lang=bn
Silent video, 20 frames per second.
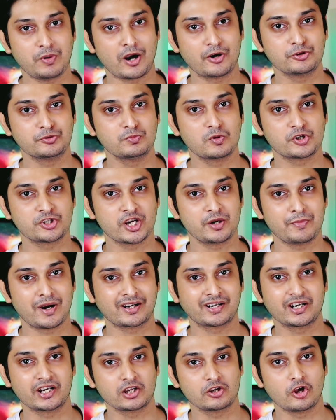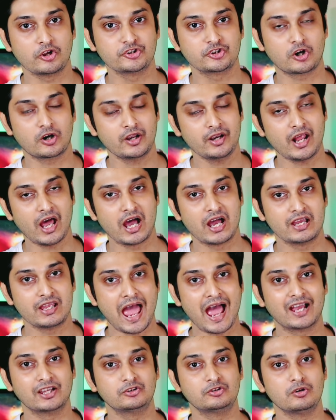যদি ভারতবর্ষের মার্কেটে লঞ্চ করে না
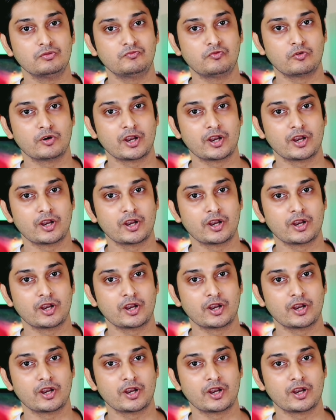একদম